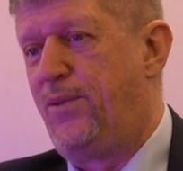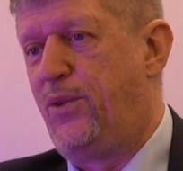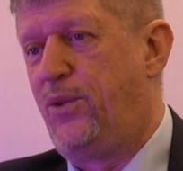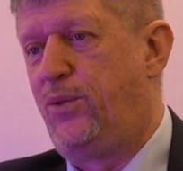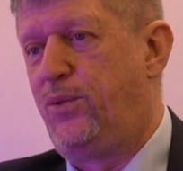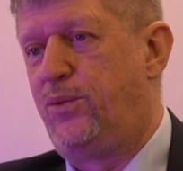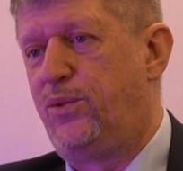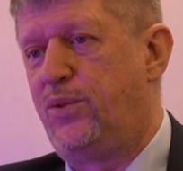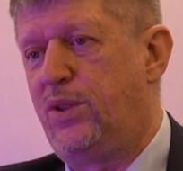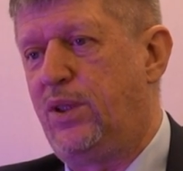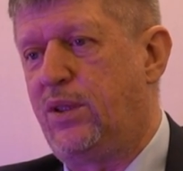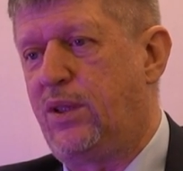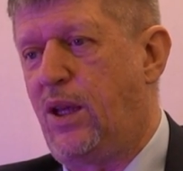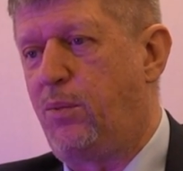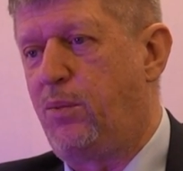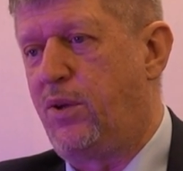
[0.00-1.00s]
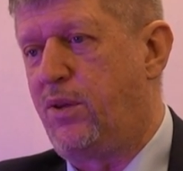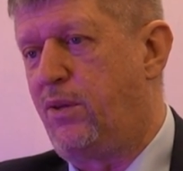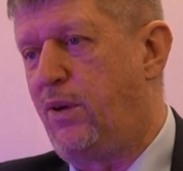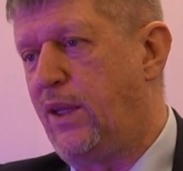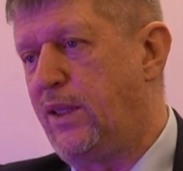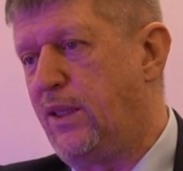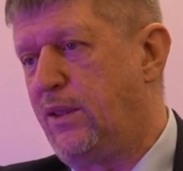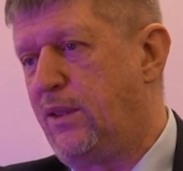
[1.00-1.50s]
Ну, уже как бы
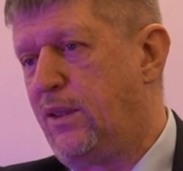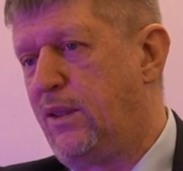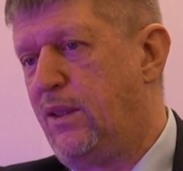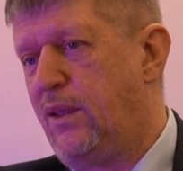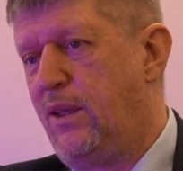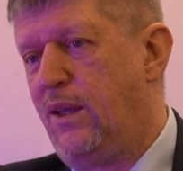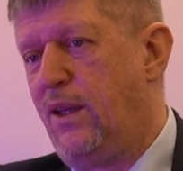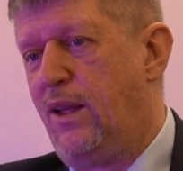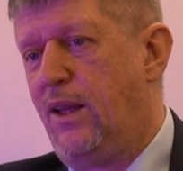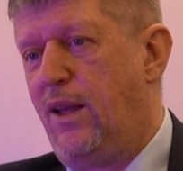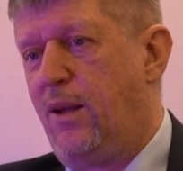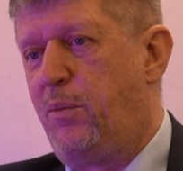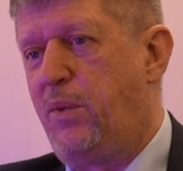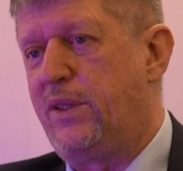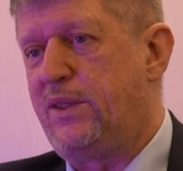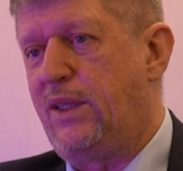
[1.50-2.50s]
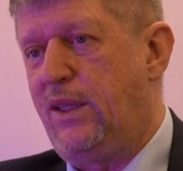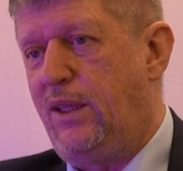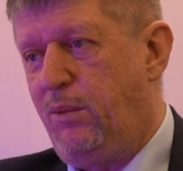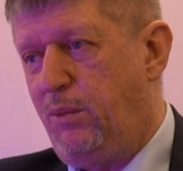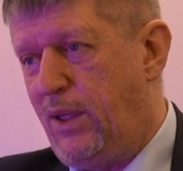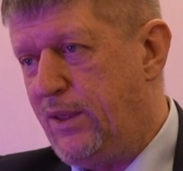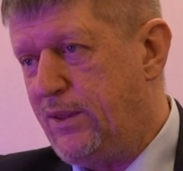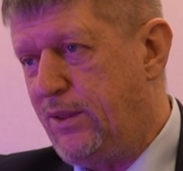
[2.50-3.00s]
хватит.
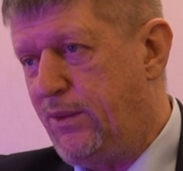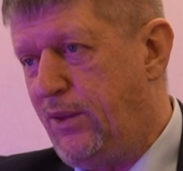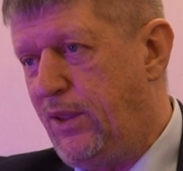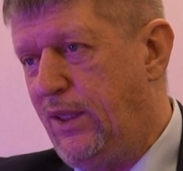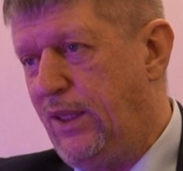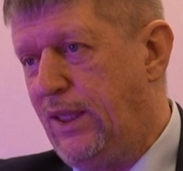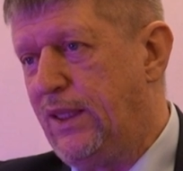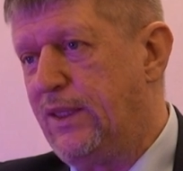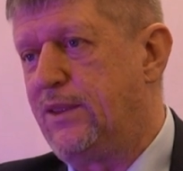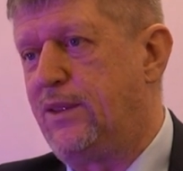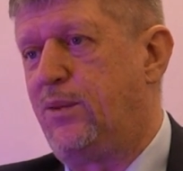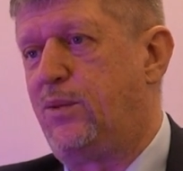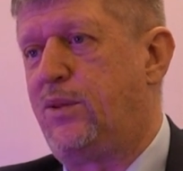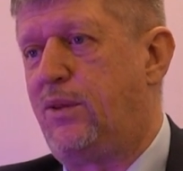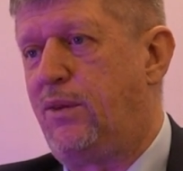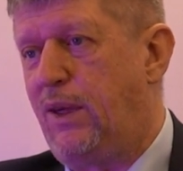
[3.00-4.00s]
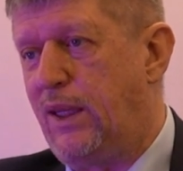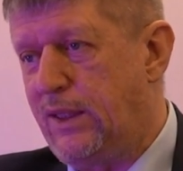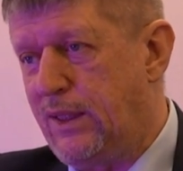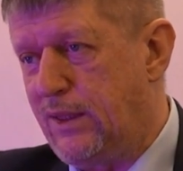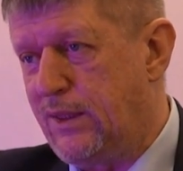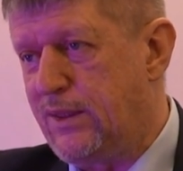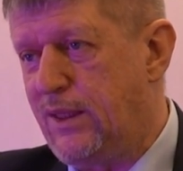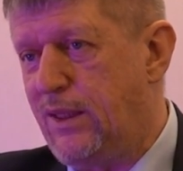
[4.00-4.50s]
Позанимался вредительством,
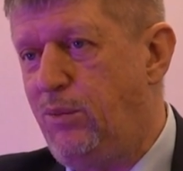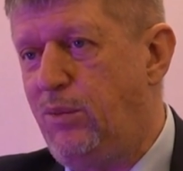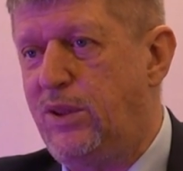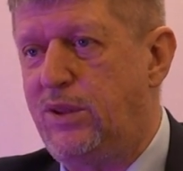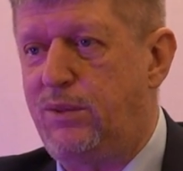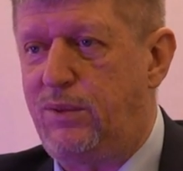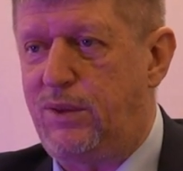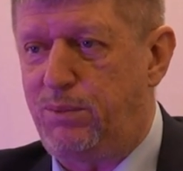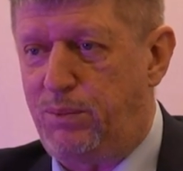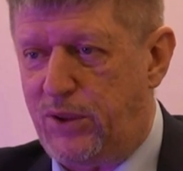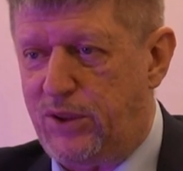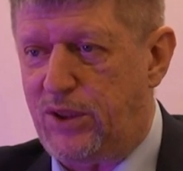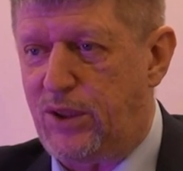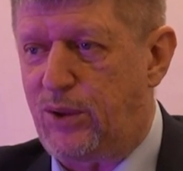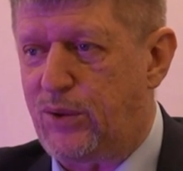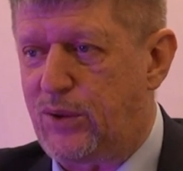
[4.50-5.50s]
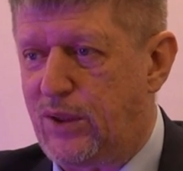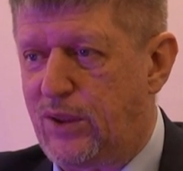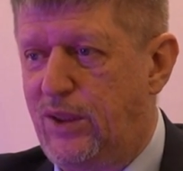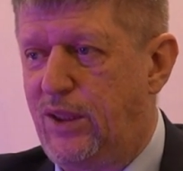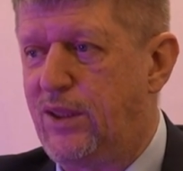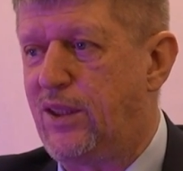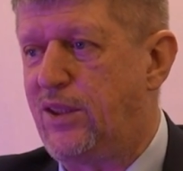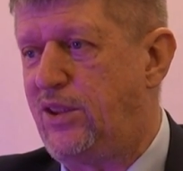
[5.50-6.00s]
хватит. Займись, пожалуйста,
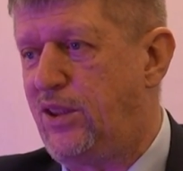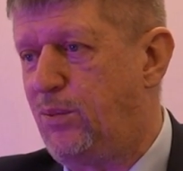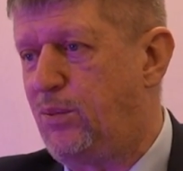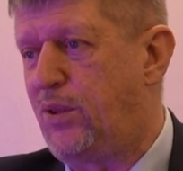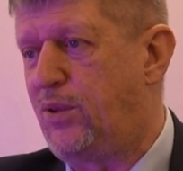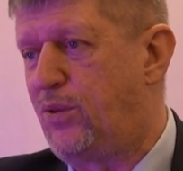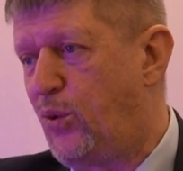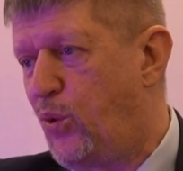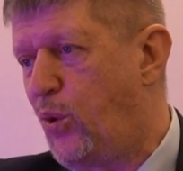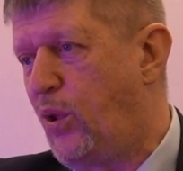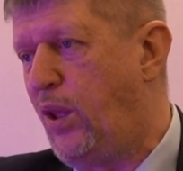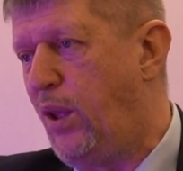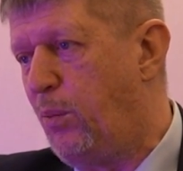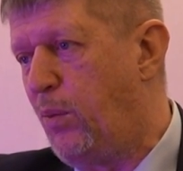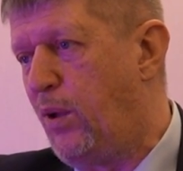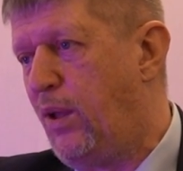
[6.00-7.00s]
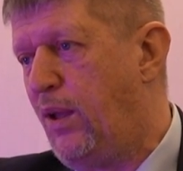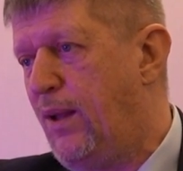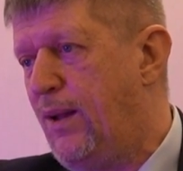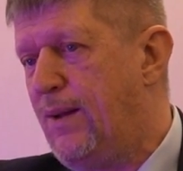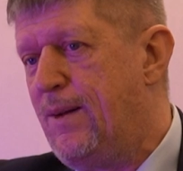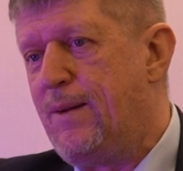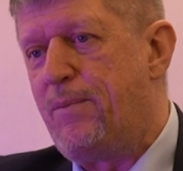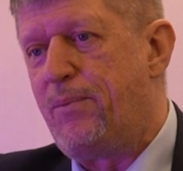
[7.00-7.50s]
где-то чем-то другим.
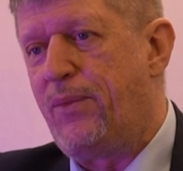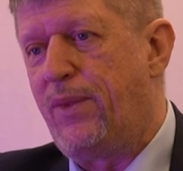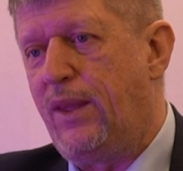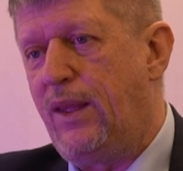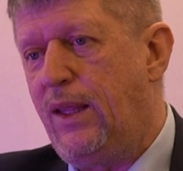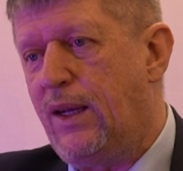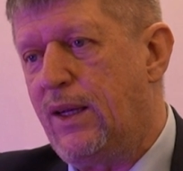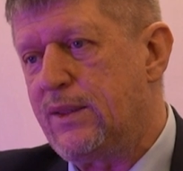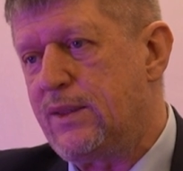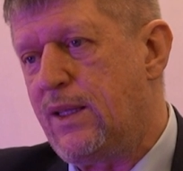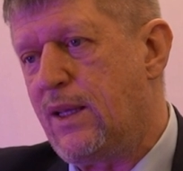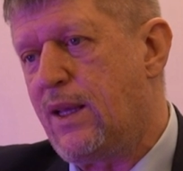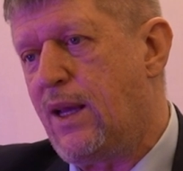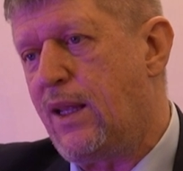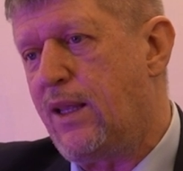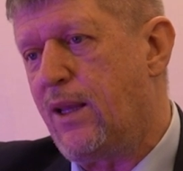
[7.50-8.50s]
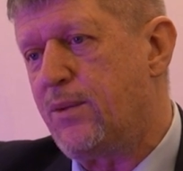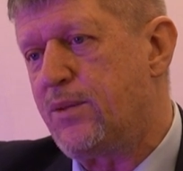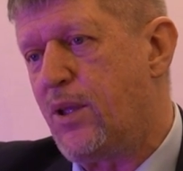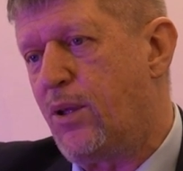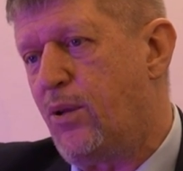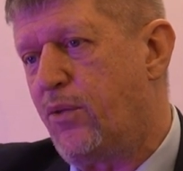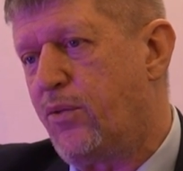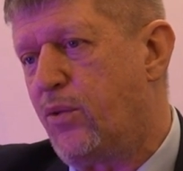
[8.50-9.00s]
Не разлагайте
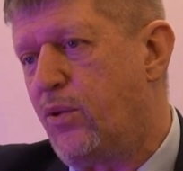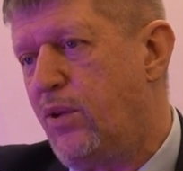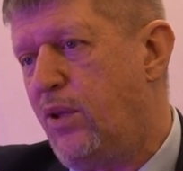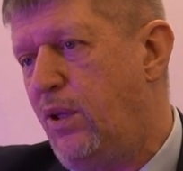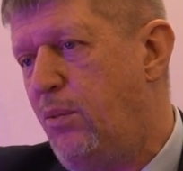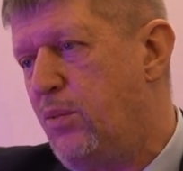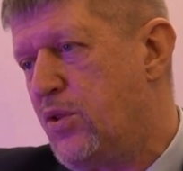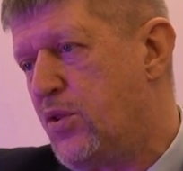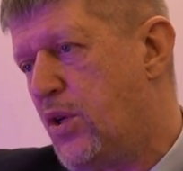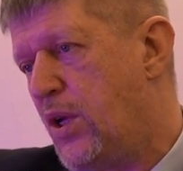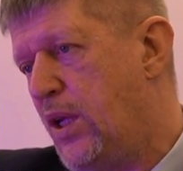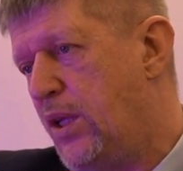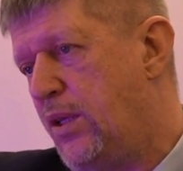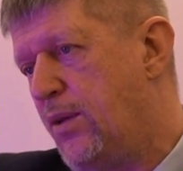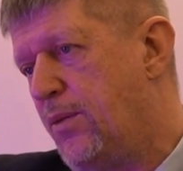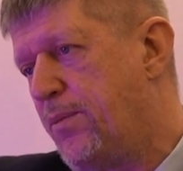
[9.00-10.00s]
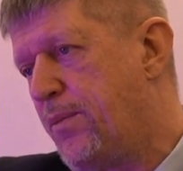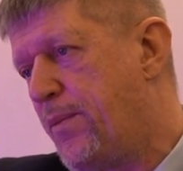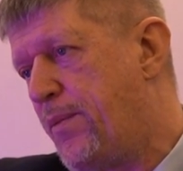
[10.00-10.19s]
обстановку, не мешайте.